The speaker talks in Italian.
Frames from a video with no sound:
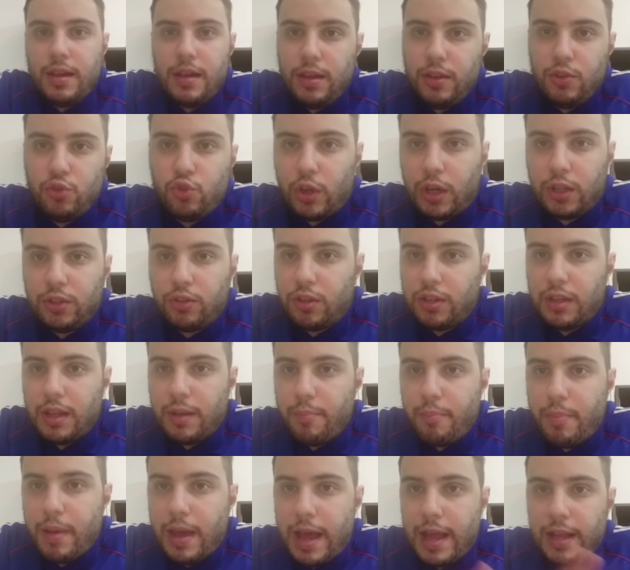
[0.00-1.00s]
il giocatore
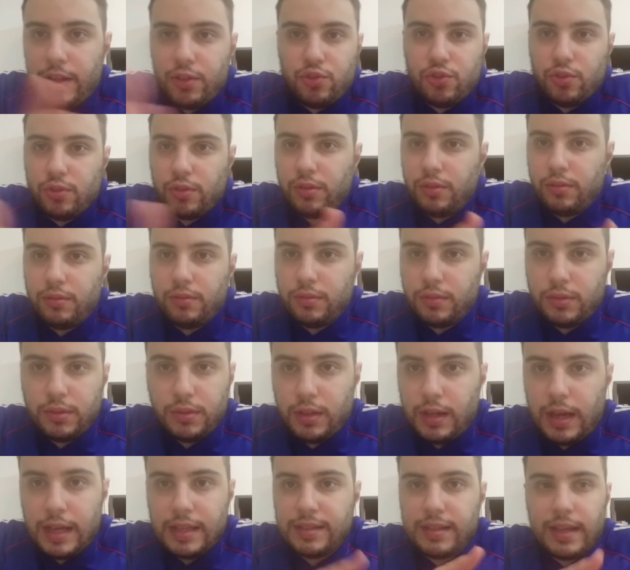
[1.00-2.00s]
del Belgio, eh,
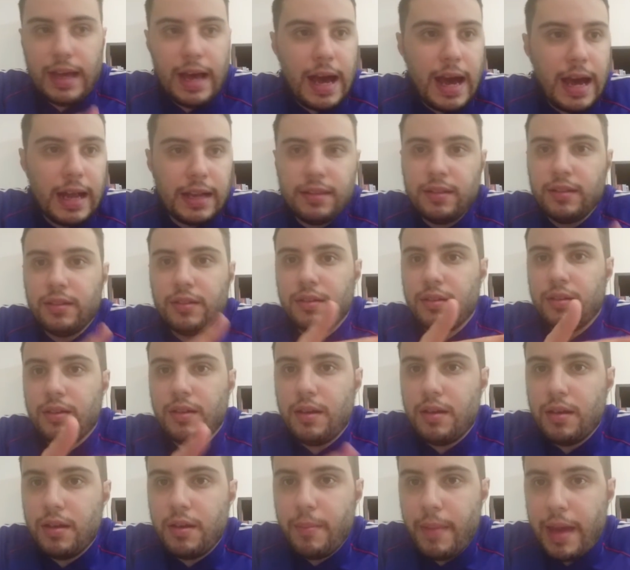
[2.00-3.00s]
Hazard,
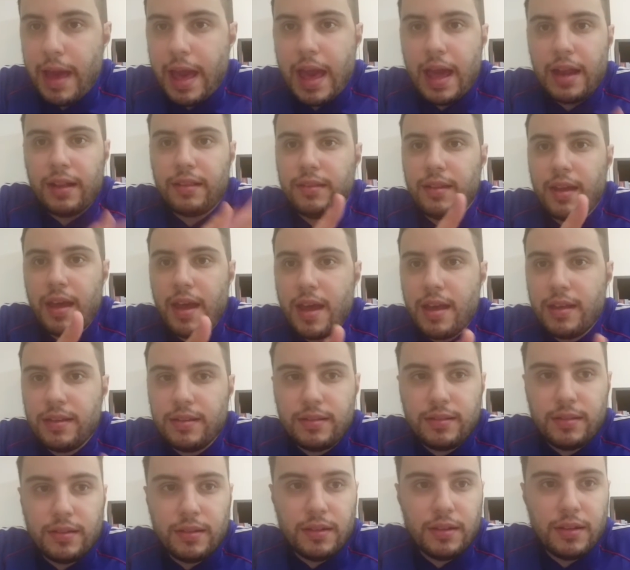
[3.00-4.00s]
eh,
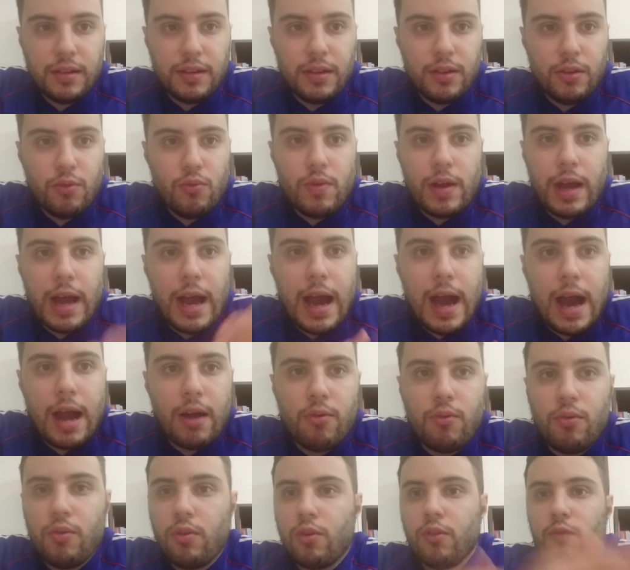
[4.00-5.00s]
Mertens, eh,
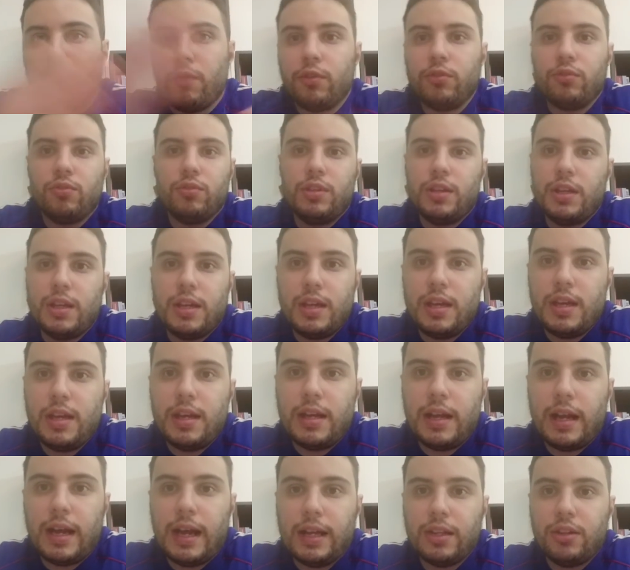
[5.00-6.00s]
Lukaku, confronto
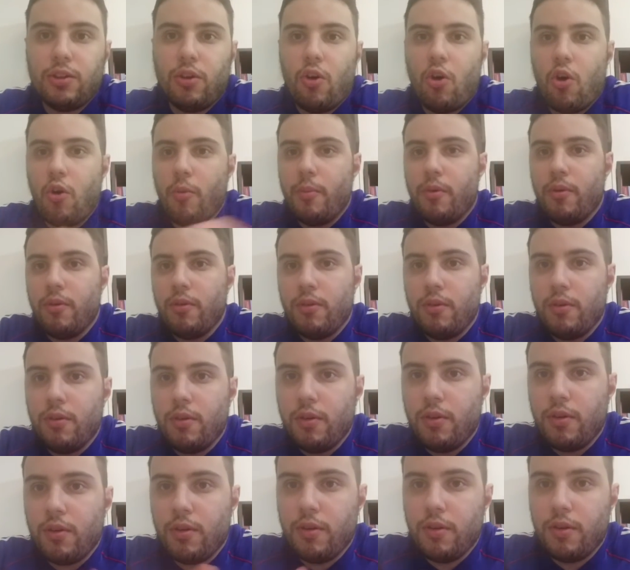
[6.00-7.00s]
di
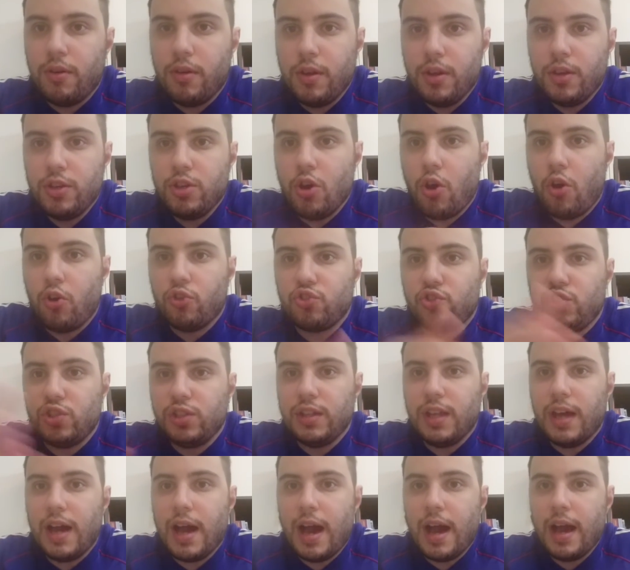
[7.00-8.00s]
Nagatomo,
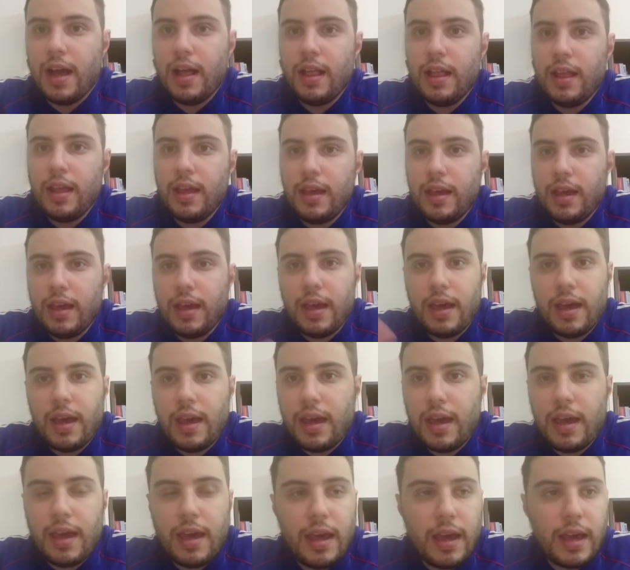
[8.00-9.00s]
Yoshida,
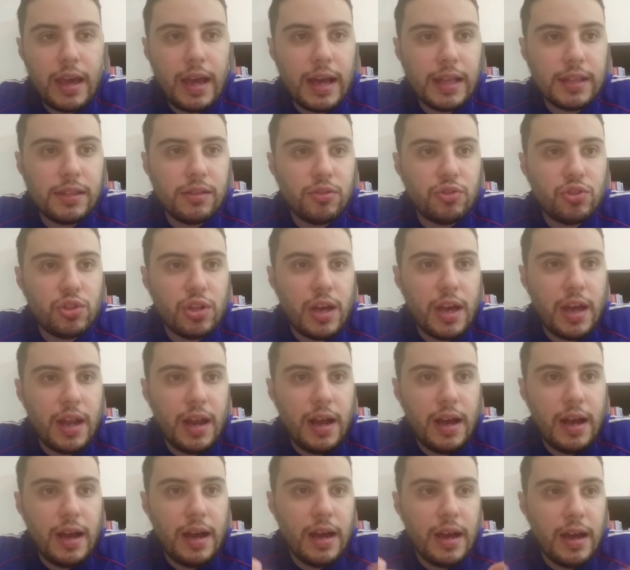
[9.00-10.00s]
eh, cazzo
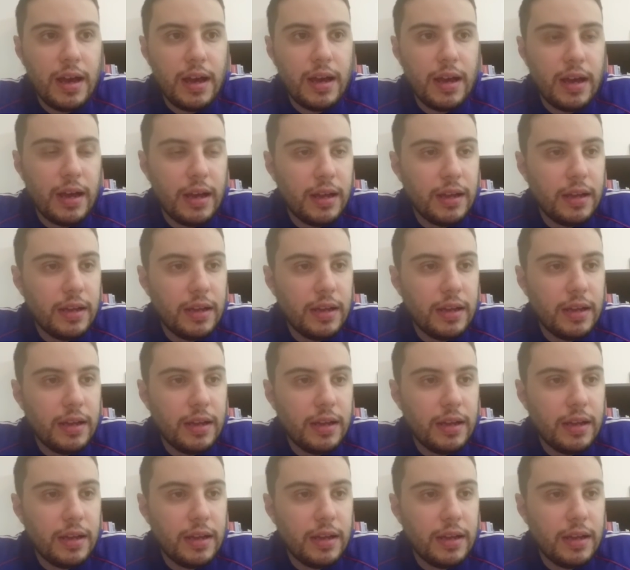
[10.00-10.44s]
c'era,